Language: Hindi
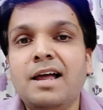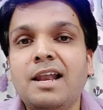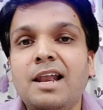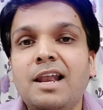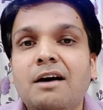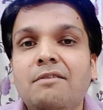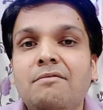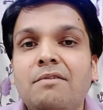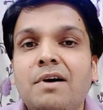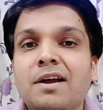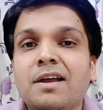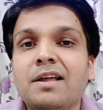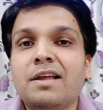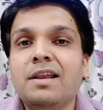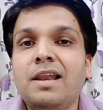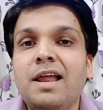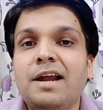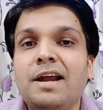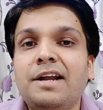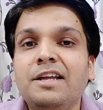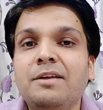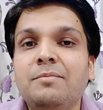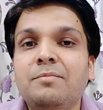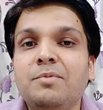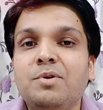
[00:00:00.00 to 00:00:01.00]
अलावा
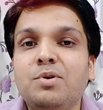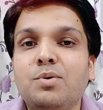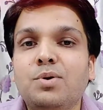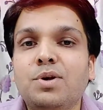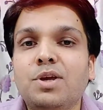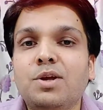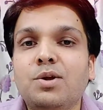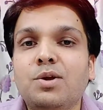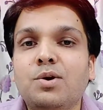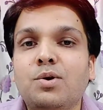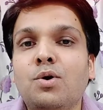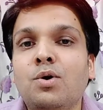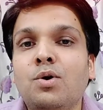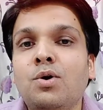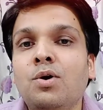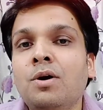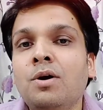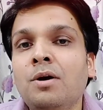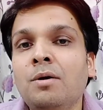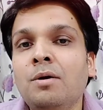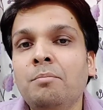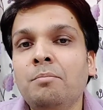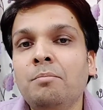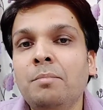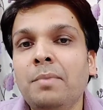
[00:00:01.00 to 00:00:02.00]
क्लैडियम रोगी को
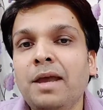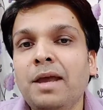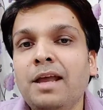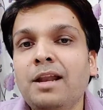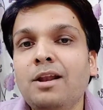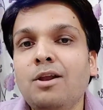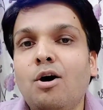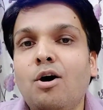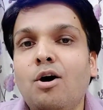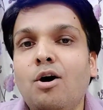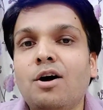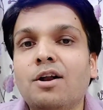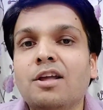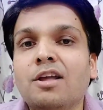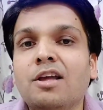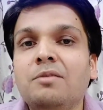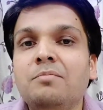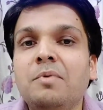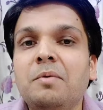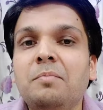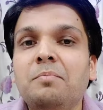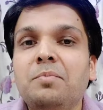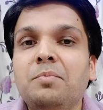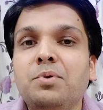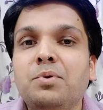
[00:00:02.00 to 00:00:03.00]
मेल ऑर्गन
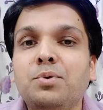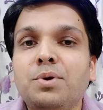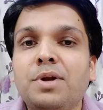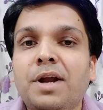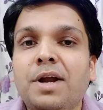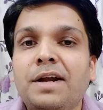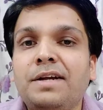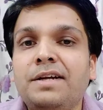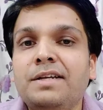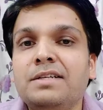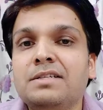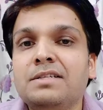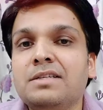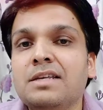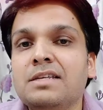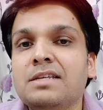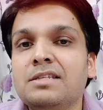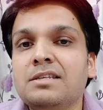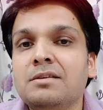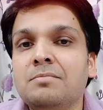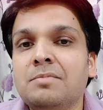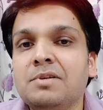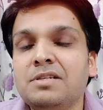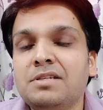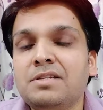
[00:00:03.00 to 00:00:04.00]
में प्रूराइटस की
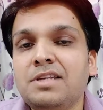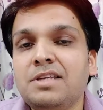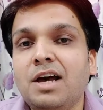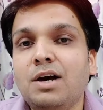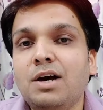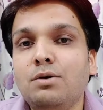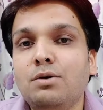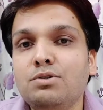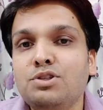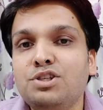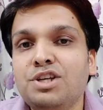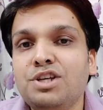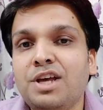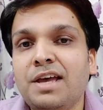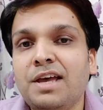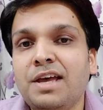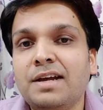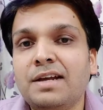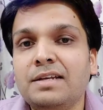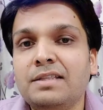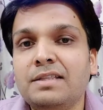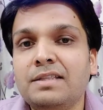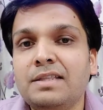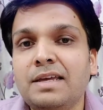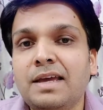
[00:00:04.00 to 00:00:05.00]
समस्या हो जाया
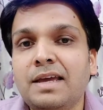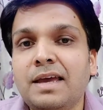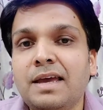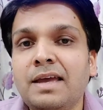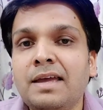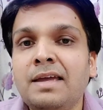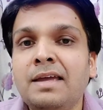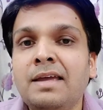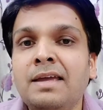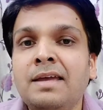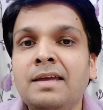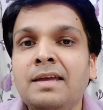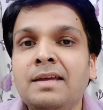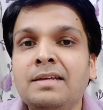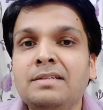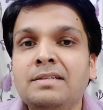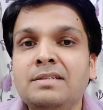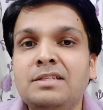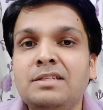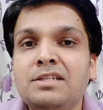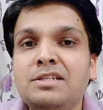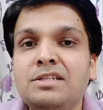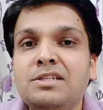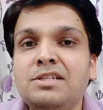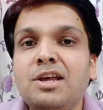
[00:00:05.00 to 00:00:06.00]
करती है
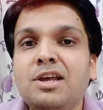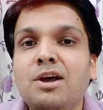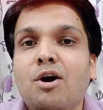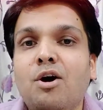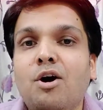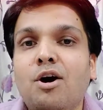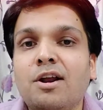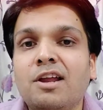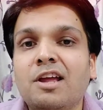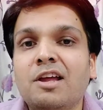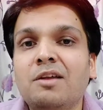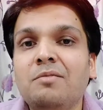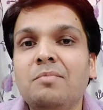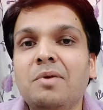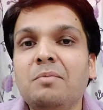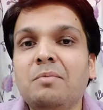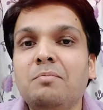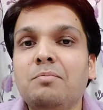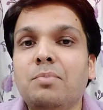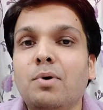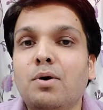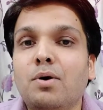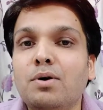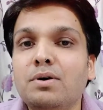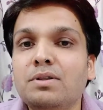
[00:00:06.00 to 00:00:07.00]
जिससे ऑर्गन में
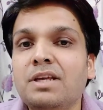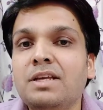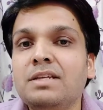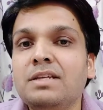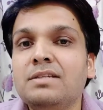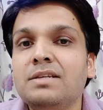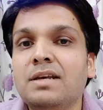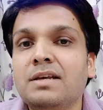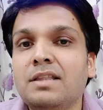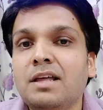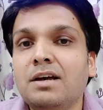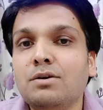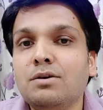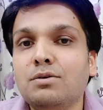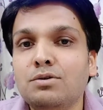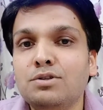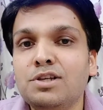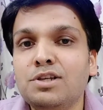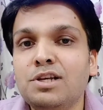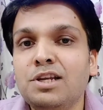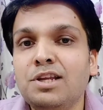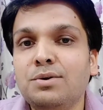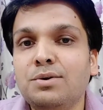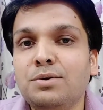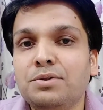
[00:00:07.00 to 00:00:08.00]
बहुत ही ज़्यादा
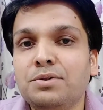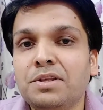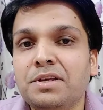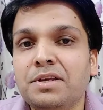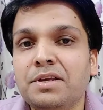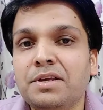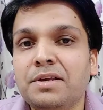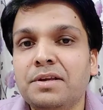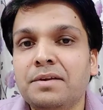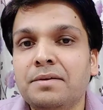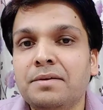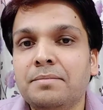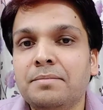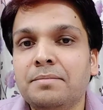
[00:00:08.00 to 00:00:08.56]
खुजली होती है